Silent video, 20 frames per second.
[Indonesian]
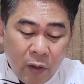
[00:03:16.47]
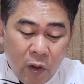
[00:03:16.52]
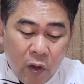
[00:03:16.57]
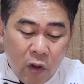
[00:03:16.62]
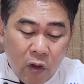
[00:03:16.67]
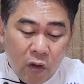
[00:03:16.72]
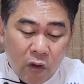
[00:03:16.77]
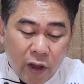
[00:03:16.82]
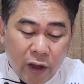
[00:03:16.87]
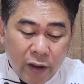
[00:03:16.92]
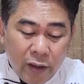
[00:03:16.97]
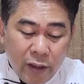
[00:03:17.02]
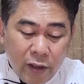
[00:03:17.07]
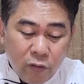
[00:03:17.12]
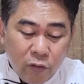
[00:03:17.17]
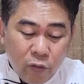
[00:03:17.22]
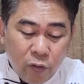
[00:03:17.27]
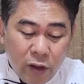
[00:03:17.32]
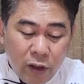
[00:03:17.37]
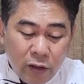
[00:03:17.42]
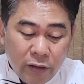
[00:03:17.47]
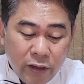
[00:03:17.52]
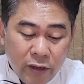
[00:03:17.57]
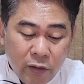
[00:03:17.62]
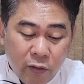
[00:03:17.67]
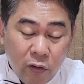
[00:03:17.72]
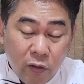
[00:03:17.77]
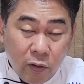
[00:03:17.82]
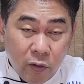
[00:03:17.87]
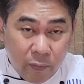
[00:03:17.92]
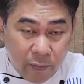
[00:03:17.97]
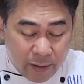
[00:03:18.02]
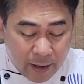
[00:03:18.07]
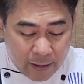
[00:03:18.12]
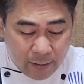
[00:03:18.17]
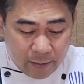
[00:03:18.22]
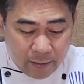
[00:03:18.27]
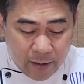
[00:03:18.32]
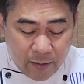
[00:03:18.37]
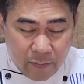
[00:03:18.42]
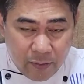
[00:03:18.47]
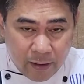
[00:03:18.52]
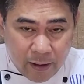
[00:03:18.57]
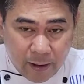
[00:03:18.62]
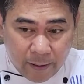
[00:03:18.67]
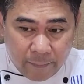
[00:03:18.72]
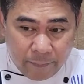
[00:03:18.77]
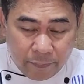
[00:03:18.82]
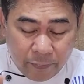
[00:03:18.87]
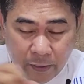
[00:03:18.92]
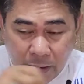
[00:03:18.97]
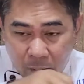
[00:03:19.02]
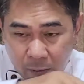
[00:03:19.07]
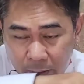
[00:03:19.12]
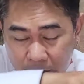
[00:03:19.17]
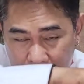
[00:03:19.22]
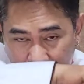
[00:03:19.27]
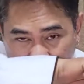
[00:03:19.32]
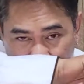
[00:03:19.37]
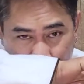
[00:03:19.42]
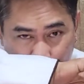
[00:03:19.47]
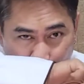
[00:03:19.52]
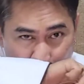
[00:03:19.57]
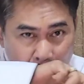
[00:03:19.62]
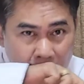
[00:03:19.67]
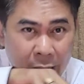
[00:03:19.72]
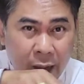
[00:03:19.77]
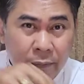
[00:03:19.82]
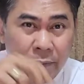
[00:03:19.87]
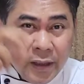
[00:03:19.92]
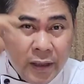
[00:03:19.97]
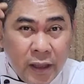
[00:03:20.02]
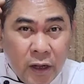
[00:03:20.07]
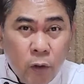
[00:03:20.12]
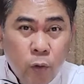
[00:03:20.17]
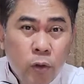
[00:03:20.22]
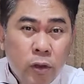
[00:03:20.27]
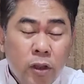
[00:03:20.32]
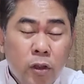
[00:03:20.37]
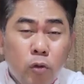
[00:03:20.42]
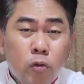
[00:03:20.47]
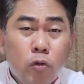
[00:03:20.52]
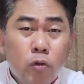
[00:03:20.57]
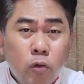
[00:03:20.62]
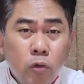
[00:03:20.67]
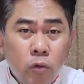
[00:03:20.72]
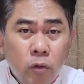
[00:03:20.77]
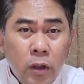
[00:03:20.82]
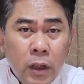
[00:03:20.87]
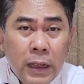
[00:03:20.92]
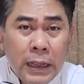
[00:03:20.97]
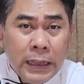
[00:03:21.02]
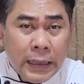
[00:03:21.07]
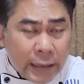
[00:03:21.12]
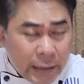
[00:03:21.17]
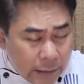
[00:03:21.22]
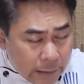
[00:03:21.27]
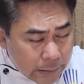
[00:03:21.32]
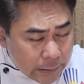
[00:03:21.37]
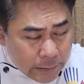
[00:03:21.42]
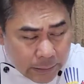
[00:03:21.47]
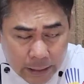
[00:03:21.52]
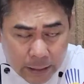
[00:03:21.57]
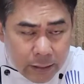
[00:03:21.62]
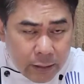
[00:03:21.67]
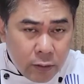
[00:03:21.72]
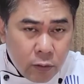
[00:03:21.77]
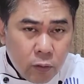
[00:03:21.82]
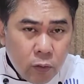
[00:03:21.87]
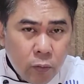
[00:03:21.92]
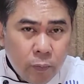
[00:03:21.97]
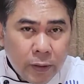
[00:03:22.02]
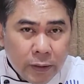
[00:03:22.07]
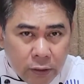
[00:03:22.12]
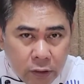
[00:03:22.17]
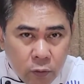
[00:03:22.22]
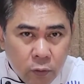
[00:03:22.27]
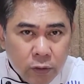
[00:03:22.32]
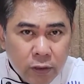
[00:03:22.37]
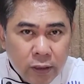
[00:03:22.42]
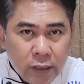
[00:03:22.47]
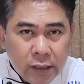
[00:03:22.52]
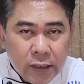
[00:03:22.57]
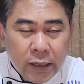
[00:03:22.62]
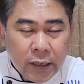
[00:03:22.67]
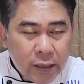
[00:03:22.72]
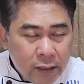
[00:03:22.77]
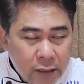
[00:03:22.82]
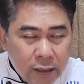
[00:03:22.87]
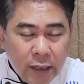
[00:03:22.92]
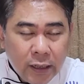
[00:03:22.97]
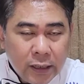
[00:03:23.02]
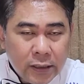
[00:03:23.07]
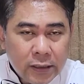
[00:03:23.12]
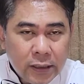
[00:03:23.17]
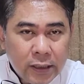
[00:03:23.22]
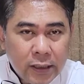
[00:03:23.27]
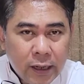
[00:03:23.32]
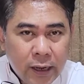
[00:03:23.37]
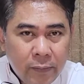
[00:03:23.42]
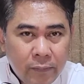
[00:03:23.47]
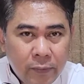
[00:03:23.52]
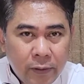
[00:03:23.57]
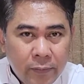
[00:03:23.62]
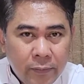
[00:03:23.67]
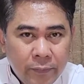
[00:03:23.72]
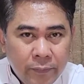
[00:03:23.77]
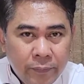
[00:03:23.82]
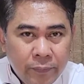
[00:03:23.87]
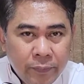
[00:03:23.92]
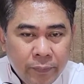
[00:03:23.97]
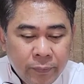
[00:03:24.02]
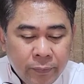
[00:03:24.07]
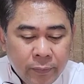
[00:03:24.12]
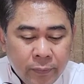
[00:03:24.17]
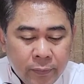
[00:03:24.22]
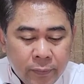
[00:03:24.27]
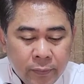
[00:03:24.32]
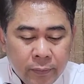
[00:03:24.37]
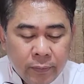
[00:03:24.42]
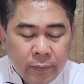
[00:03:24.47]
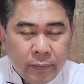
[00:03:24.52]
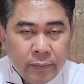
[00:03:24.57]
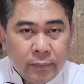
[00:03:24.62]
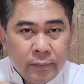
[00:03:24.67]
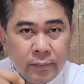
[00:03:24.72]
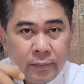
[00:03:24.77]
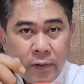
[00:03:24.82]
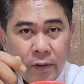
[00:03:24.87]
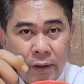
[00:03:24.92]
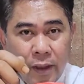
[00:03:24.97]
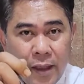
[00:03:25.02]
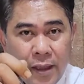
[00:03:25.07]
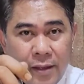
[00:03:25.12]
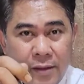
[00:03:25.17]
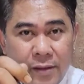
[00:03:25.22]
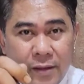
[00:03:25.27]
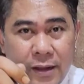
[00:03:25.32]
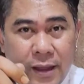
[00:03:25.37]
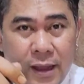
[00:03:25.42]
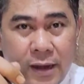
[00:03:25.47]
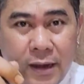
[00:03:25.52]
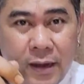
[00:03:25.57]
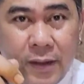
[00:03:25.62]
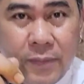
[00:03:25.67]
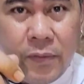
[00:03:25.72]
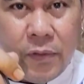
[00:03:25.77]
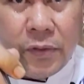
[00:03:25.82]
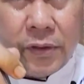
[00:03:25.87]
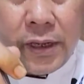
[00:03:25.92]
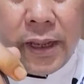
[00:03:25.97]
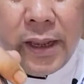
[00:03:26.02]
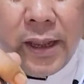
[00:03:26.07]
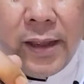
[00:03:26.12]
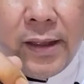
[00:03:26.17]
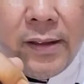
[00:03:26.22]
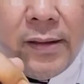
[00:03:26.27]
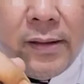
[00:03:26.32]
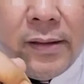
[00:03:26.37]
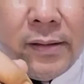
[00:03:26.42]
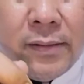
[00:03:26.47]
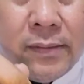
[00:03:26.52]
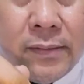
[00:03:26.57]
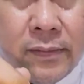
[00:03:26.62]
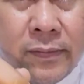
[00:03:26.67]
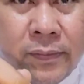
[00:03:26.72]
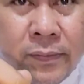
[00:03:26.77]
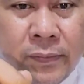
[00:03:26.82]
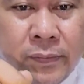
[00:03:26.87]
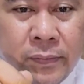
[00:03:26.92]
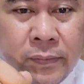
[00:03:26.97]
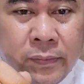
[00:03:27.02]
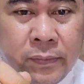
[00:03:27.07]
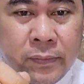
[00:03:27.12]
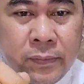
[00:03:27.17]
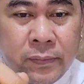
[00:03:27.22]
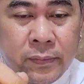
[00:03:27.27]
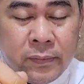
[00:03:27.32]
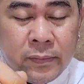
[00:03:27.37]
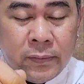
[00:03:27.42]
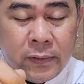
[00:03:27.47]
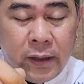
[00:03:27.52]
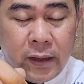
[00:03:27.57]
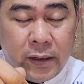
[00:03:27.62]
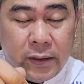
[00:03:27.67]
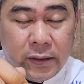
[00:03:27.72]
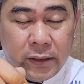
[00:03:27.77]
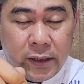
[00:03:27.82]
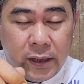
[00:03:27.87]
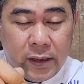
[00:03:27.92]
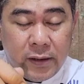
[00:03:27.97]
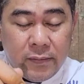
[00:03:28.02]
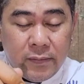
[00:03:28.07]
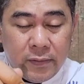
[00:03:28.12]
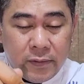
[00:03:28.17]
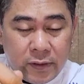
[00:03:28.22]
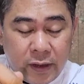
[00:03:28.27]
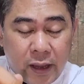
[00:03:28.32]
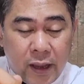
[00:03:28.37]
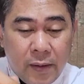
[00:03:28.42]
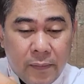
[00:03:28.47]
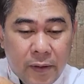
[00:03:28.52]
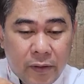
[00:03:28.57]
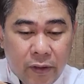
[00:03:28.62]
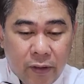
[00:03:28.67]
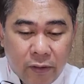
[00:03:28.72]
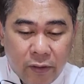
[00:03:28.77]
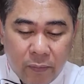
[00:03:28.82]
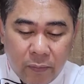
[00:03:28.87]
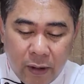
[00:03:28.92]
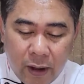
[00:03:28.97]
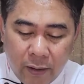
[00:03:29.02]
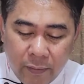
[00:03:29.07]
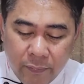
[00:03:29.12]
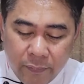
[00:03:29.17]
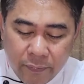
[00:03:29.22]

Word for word: orang yang sudah jadi konglomerat, dia bilang, kalau kerja itu jangan mikir duitnya dulu. Kerja aja dulu, pasti duitnya datang. Ini lagi saya terapin. Oke, di hari libur saya, hari Senin, saya masak sebelah.